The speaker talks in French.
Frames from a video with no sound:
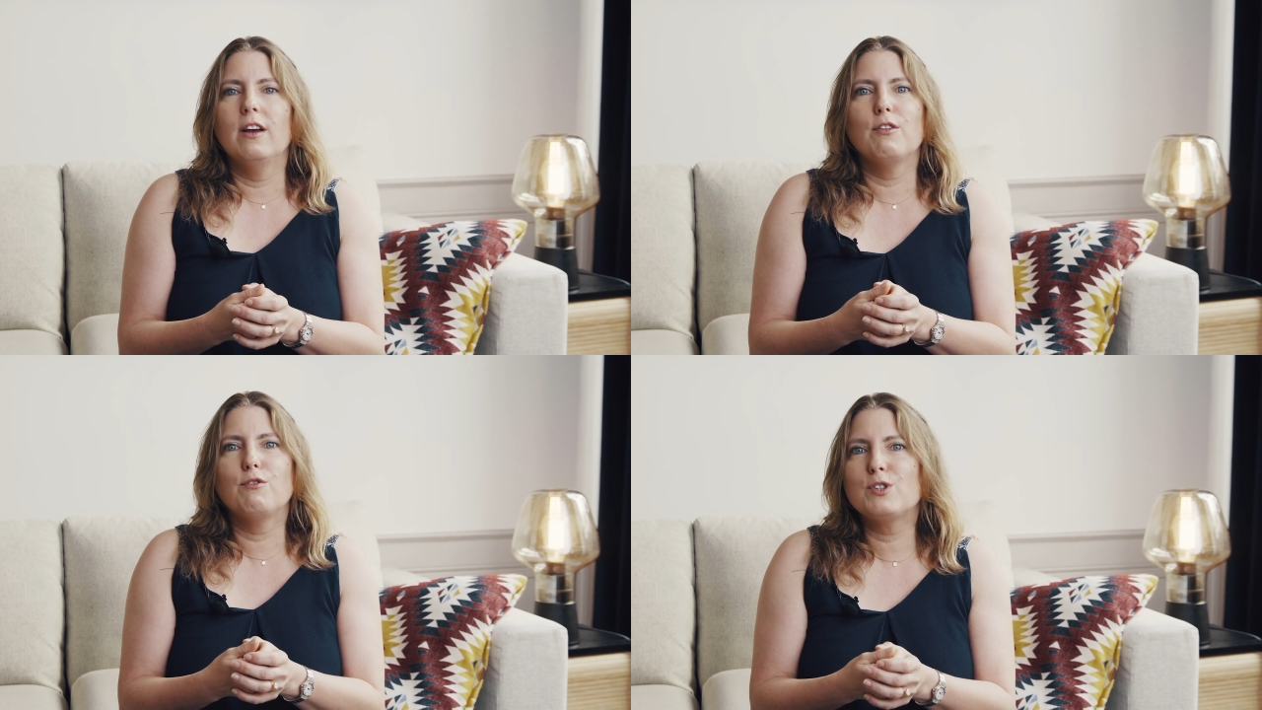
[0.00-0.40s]

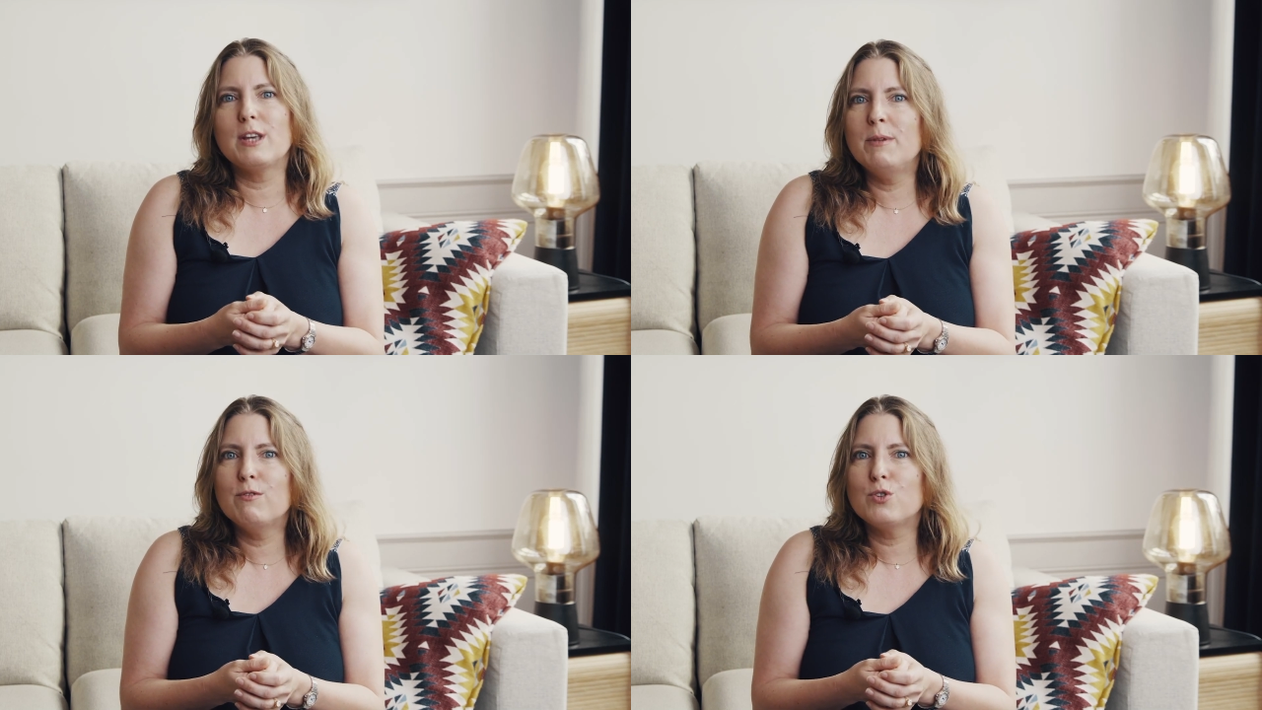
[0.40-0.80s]
vos
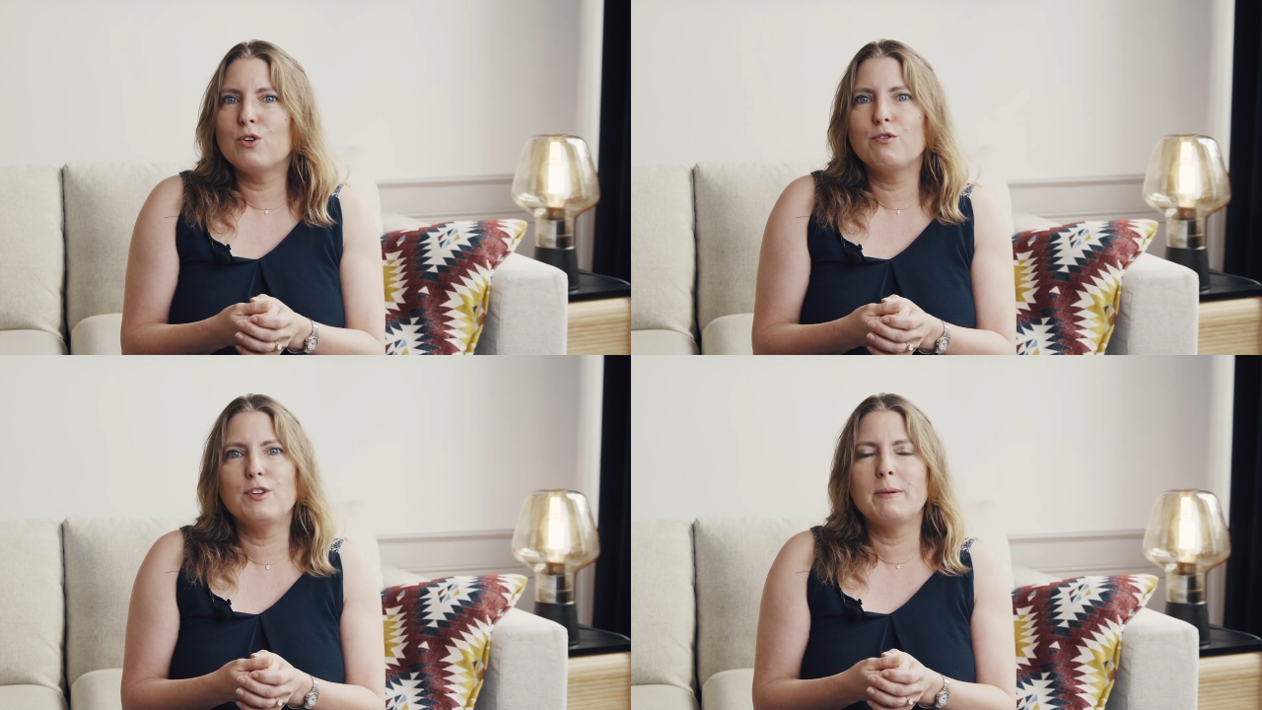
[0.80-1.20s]
amis vous
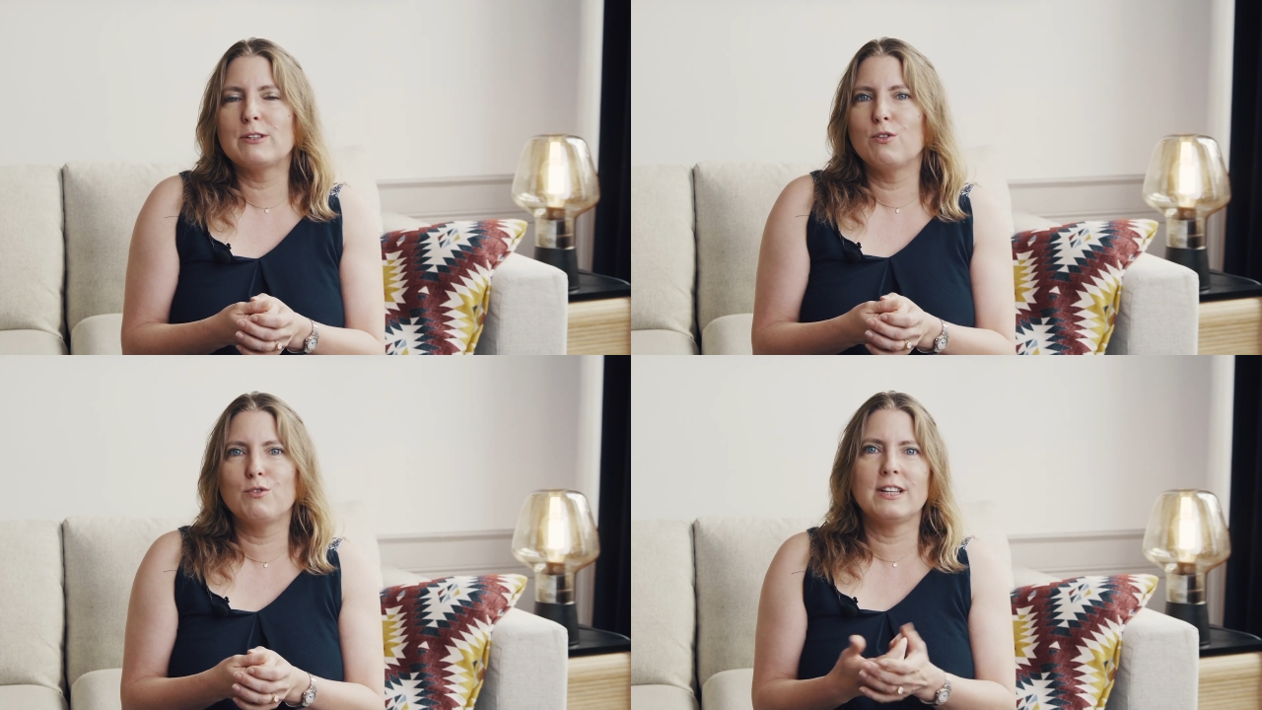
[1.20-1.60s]
envient
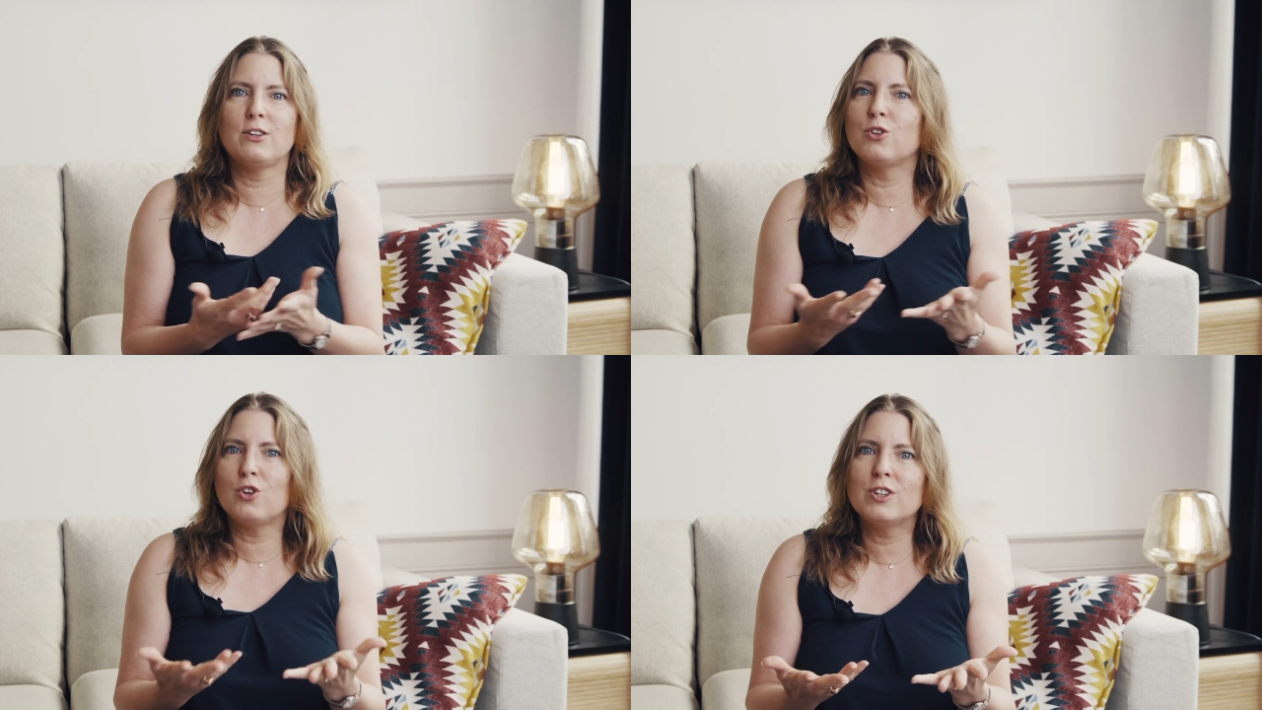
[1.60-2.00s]
parce que vous
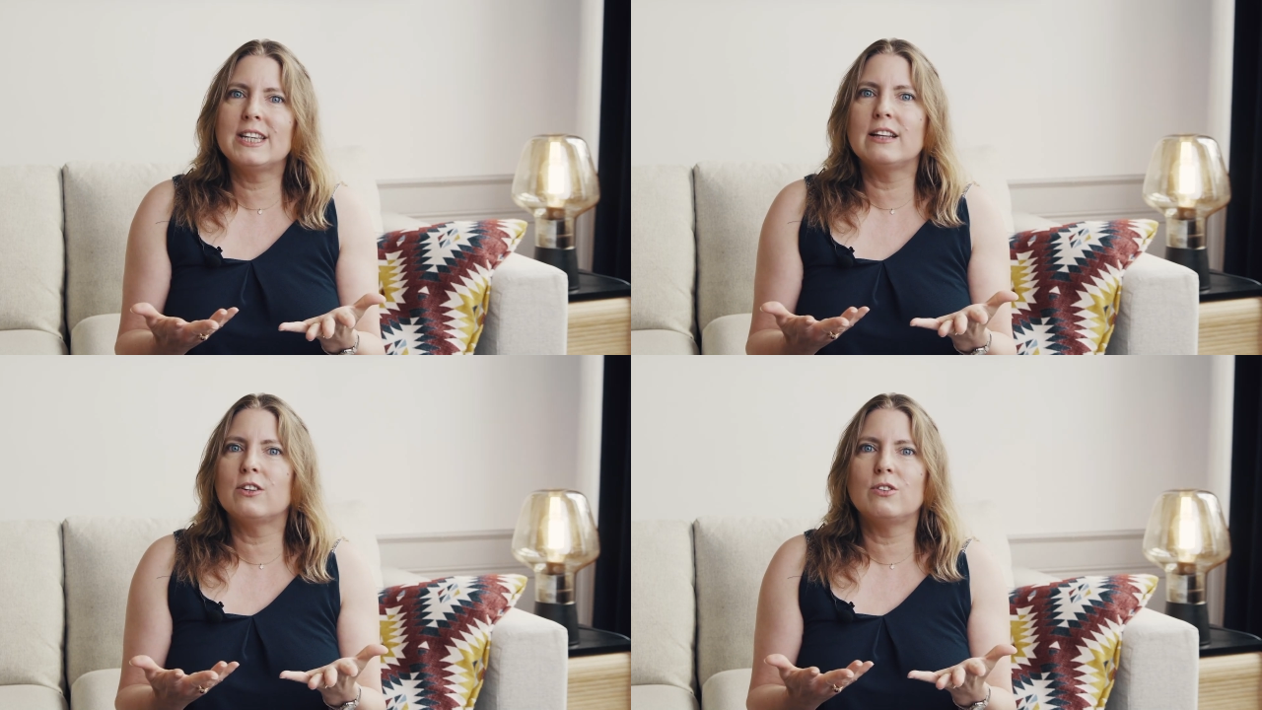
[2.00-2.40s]
êtes en
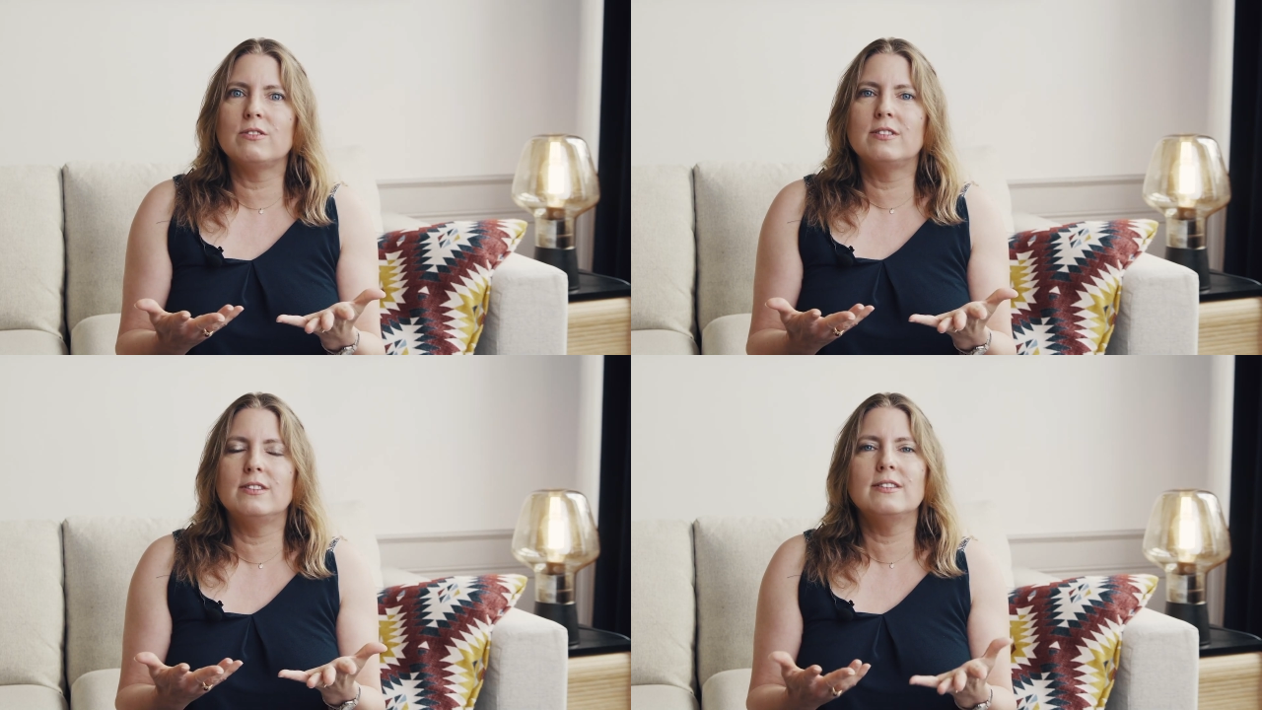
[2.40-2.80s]

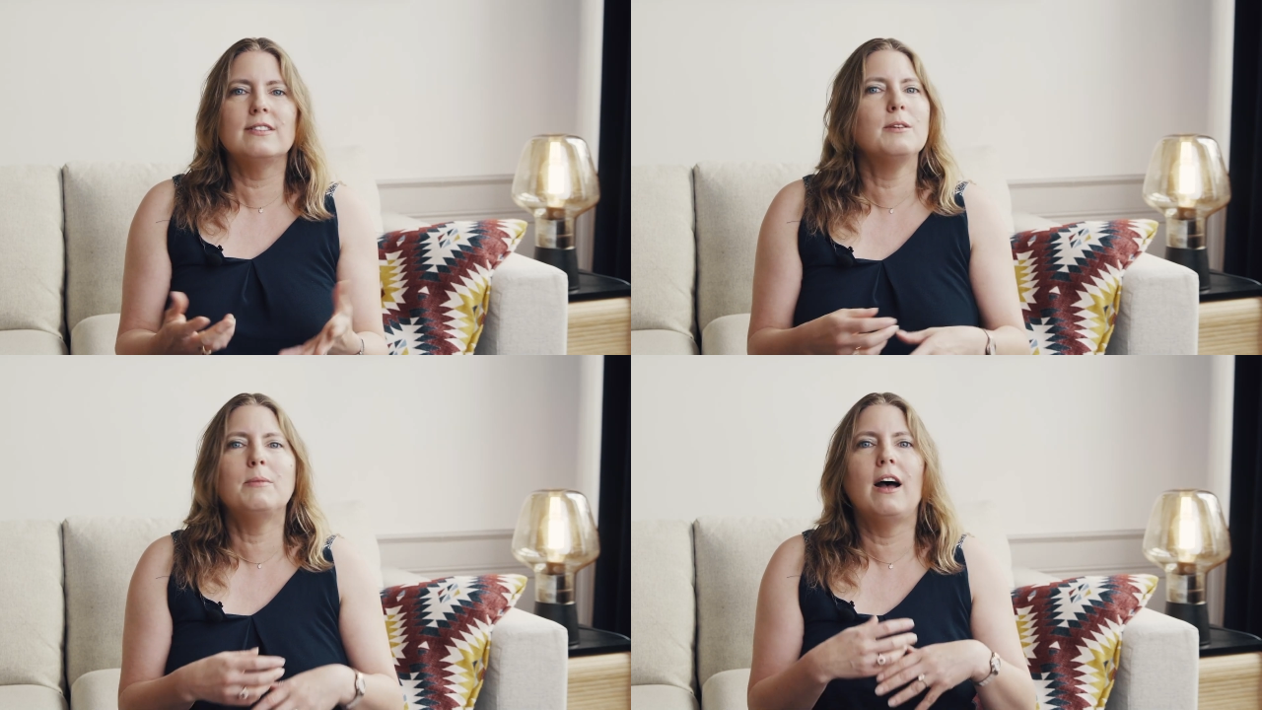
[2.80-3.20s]
34-36, et
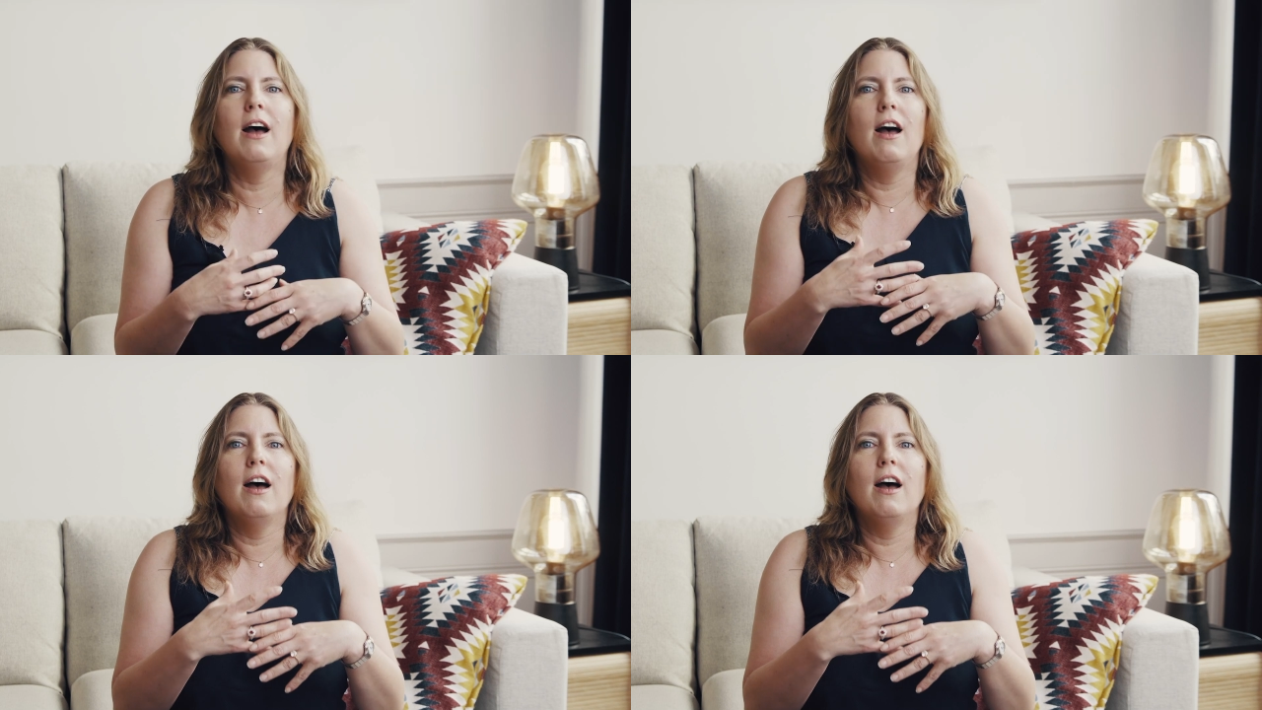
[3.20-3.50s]
eh ben